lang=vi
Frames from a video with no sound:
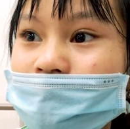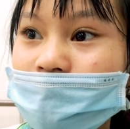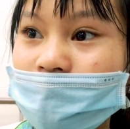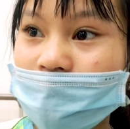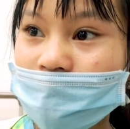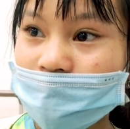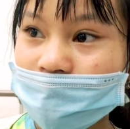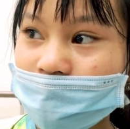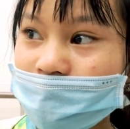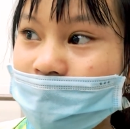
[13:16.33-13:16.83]

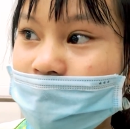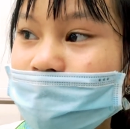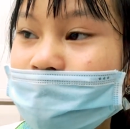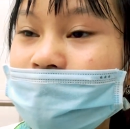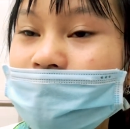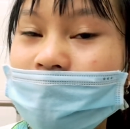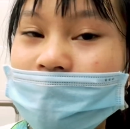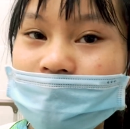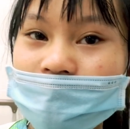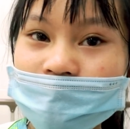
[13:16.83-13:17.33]
Chồng làm
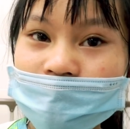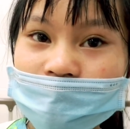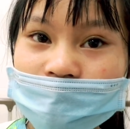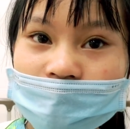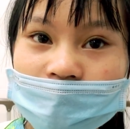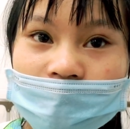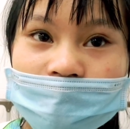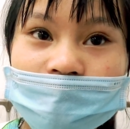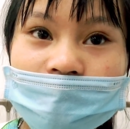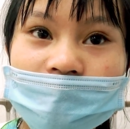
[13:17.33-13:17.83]
rẫy, cũng
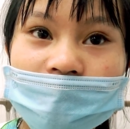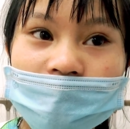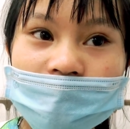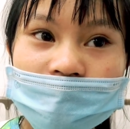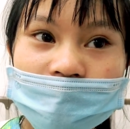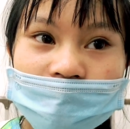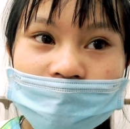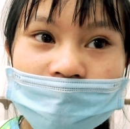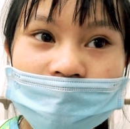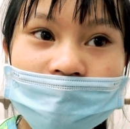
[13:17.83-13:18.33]
làm rẫy
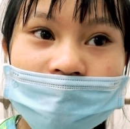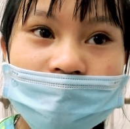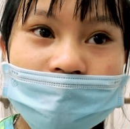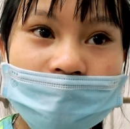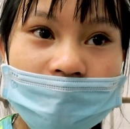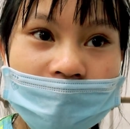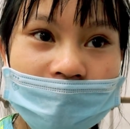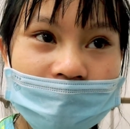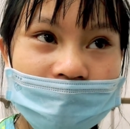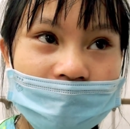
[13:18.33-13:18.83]
nhưng chồng.
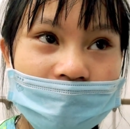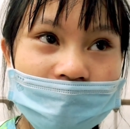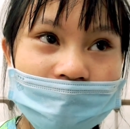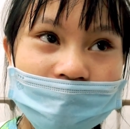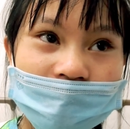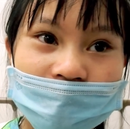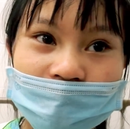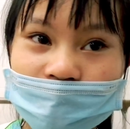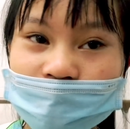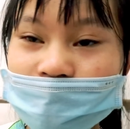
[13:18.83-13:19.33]
Mà nhà
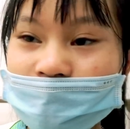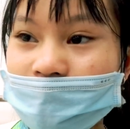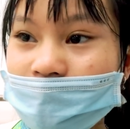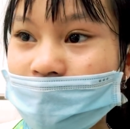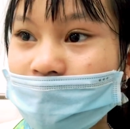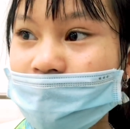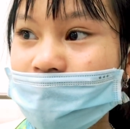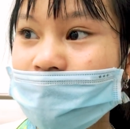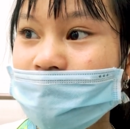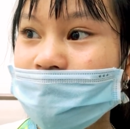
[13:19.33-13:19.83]
chồng cũng
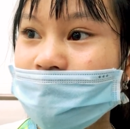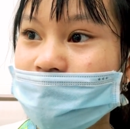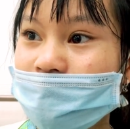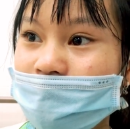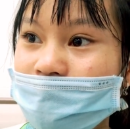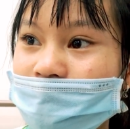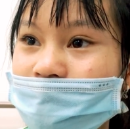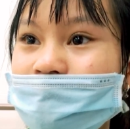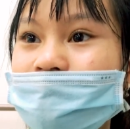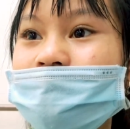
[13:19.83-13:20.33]
có cái gì
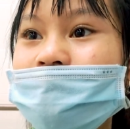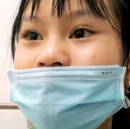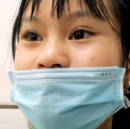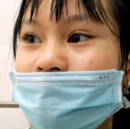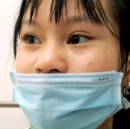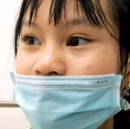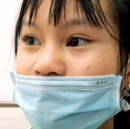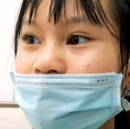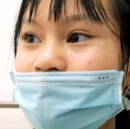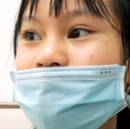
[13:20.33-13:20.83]
cũng
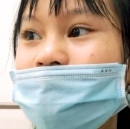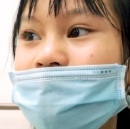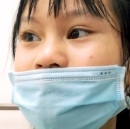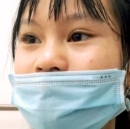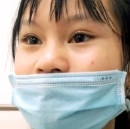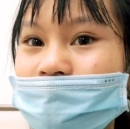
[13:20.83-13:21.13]
ít đó.